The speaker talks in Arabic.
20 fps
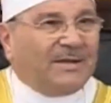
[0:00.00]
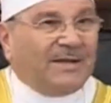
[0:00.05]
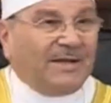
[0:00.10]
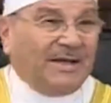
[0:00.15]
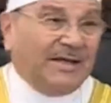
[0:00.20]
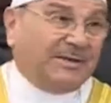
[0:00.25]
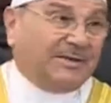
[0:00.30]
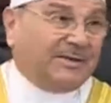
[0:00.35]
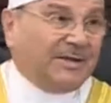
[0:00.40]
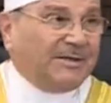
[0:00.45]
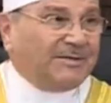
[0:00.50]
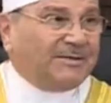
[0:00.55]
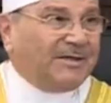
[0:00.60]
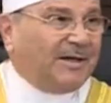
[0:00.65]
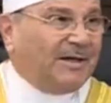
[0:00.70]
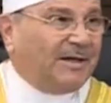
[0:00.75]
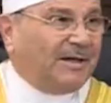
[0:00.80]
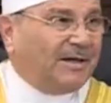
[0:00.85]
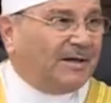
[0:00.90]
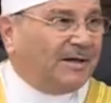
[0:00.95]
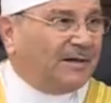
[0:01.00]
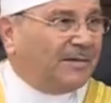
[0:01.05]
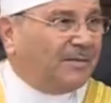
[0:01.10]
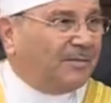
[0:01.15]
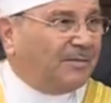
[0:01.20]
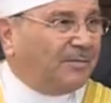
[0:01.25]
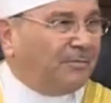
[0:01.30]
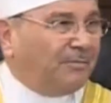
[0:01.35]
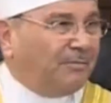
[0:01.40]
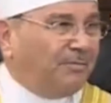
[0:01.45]
يتصل
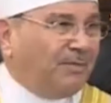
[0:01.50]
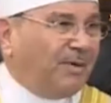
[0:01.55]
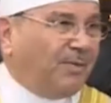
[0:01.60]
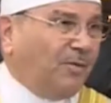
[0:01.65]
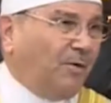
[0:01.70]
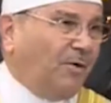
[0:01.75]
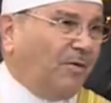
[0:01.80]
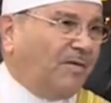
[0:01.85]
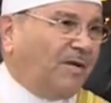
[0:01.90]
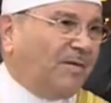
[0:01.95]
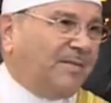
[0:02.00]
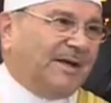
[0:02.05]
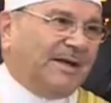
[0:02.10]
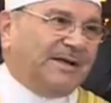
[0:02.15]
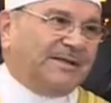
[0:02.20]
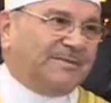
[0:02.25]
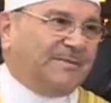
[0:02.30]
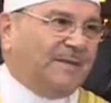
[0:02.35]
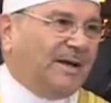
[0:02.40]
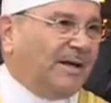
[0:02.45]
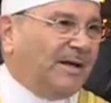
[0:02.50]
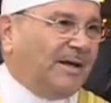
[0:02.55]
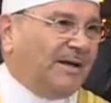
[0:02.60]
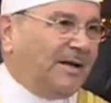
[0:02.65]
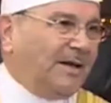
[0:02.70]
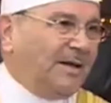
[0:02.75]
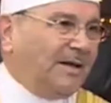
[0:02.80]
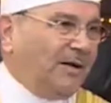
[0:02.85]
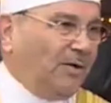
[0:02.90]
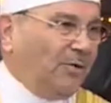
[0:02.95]
بمعظم أسماء
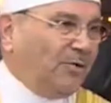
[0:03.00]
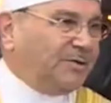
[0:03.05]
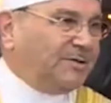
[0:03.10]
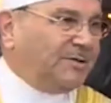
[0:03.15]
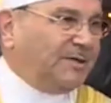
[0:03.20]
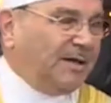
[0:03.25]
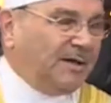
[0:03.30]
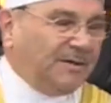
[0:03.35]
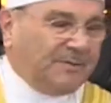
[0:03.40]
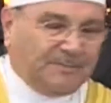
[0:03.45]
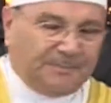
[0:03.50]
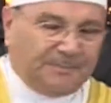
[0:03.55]
الله الحسنى